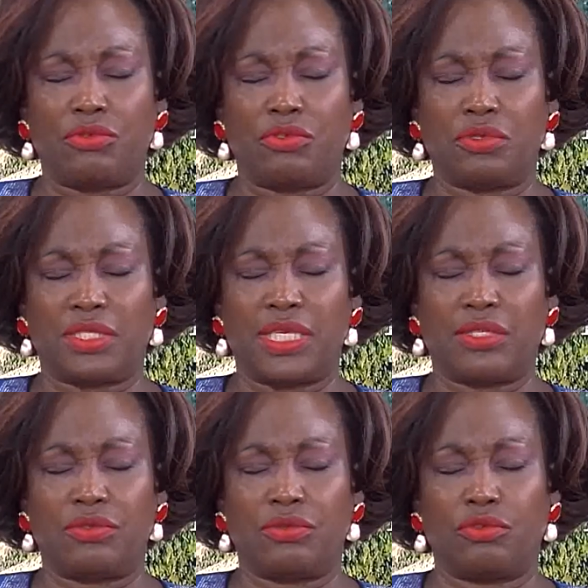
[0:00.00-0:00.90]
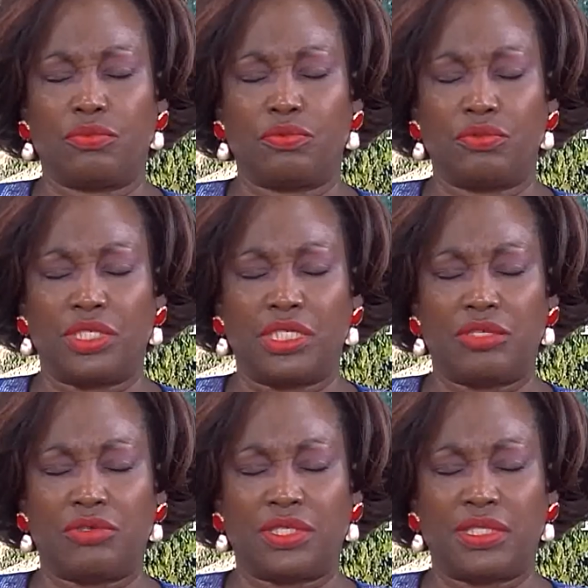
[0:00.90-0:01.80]
une succession de prodiges
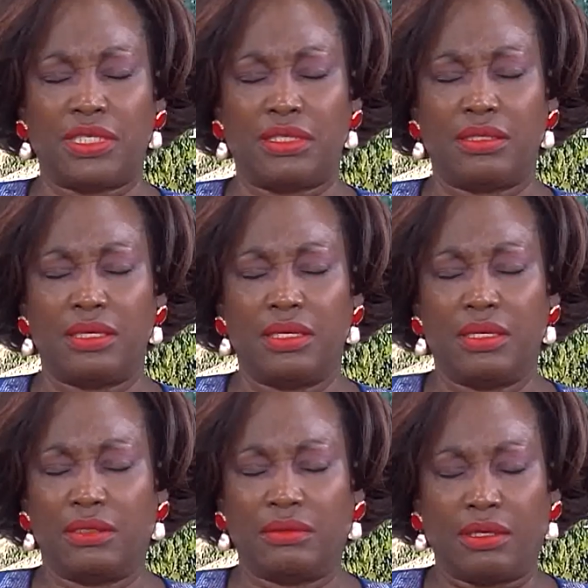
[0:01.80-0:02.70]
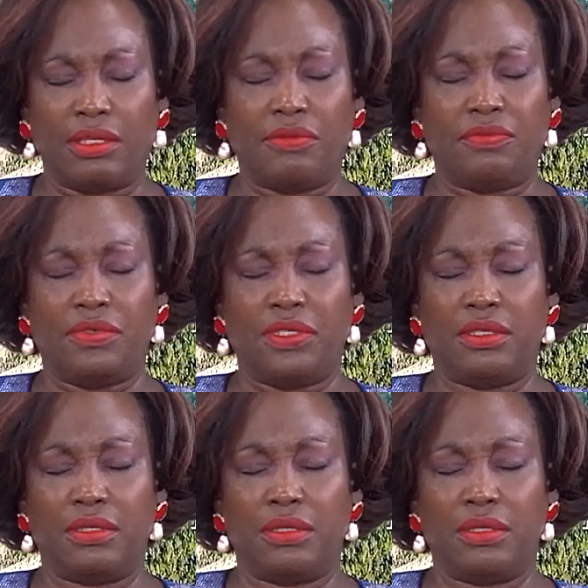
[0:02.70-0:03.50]
et de signes dans les vies.